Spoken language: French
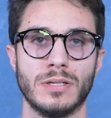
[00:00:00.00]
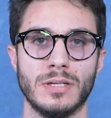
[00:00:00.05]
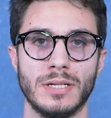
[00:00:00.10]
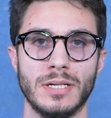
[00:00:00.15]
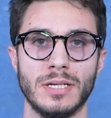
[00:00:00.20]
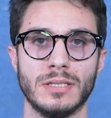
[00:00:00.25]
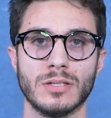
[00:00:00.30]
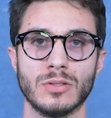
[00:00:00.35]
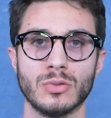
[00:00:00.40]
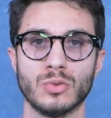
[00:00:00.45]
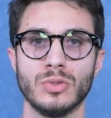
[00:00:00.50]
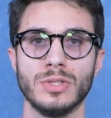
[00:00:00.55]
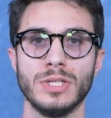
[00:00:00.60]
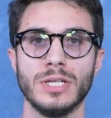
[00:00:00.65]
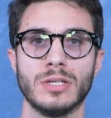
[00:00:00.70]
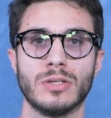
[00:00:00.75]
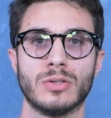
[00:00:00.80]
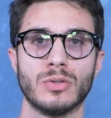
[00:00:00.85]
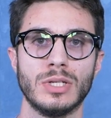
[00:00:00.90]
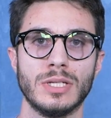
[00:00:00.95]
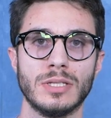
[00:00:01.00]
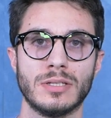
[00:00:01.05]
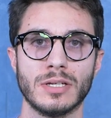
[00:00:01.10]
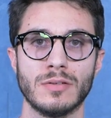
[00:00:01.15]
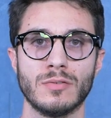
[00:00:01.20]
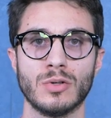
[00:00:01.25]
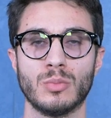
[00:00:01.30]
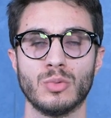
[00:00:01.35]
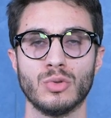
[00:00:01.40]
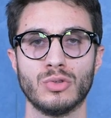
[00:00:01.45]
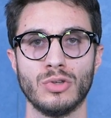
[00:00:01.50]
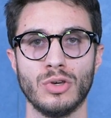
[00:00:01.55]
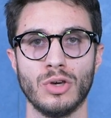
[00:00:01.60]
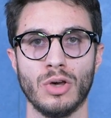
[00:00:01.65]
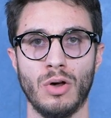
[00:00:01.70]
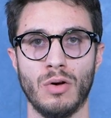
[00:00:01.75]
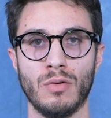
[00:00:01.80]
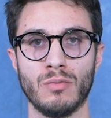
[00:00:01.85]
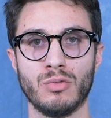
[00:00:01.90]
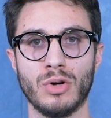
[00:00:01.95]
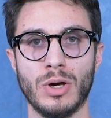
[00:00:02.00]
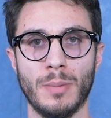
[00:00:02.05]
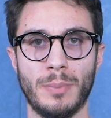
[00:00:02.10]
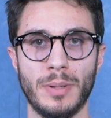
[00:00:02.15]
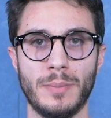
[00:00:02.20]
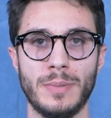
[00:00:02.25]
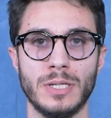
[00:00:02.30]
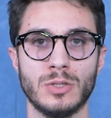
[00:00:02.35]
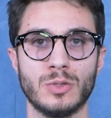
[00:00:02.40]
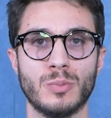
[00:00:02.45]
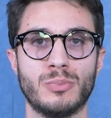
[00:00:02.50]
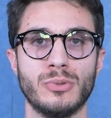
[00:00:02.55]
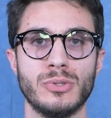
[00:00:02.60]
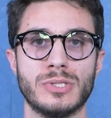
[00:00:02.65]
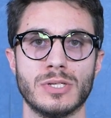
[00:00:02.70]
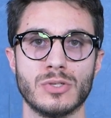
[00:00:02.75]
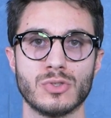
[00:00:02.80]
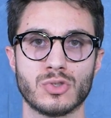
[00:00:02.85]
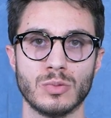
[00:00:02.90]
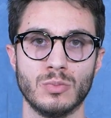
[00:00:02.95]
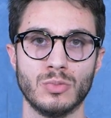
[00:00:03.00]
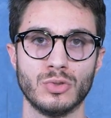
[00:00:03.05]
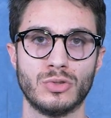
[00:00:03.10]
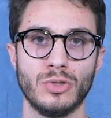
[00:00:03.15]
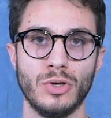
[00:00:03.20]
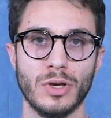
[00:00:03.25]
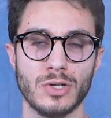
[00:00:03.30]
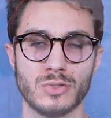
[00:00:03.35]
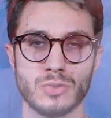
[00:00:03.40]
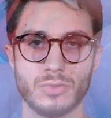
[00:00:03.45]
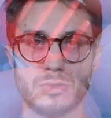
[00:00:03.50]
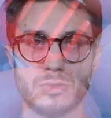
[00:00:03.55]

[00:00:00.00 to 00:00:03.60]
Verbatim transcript: Étant donné que les drivers moteurs envoient pas mal de puissance au moteur, ils ont